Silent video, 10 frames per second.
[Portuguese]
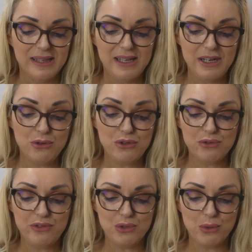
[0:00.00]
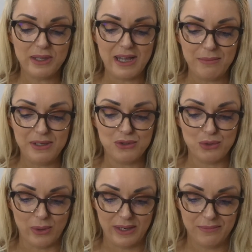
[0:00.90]
Dani, hoje eu vim contar minha
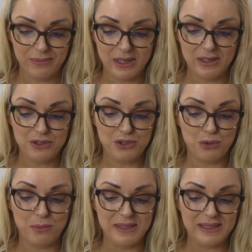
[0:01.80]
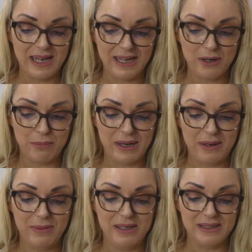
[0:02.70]
história. Antes de começar, quero
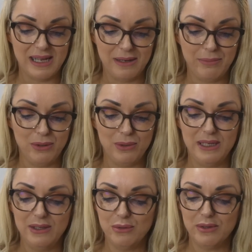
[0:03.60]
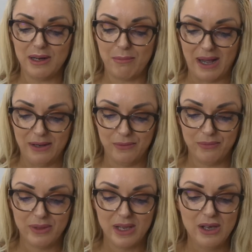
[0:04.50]
parabenizá-la pelo lindo trabalho.
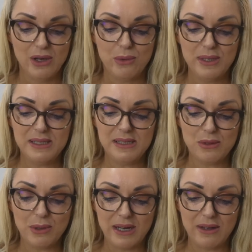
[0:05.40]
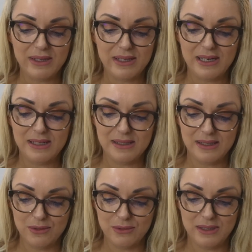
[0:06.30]
Conheci seu canal há três
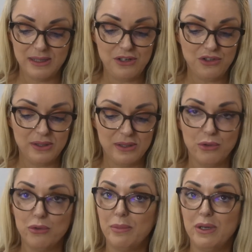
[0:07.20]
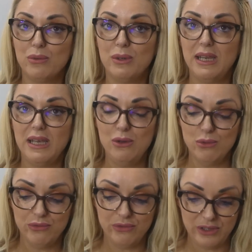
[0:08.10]
anos e desde então não perco
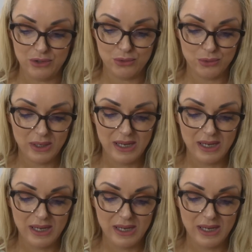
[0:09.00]
nenhum vídeo.